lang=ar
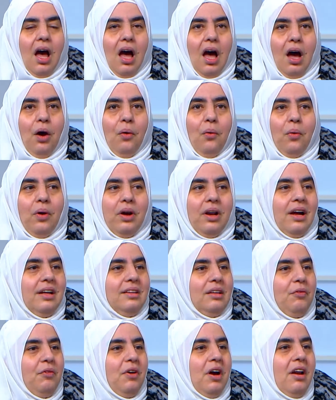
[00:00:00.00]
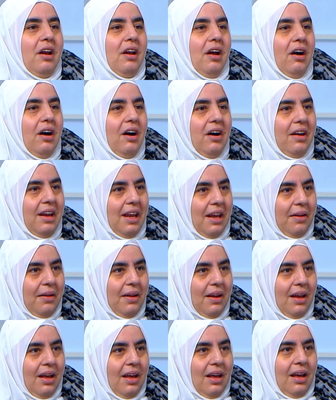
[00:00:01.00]
او قراءه افكار الاخرين
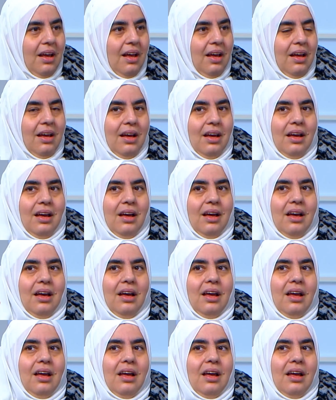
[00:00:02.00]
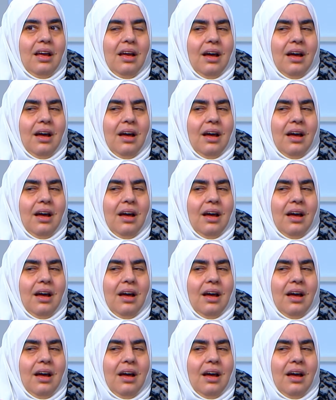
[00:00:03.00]
آه, آه,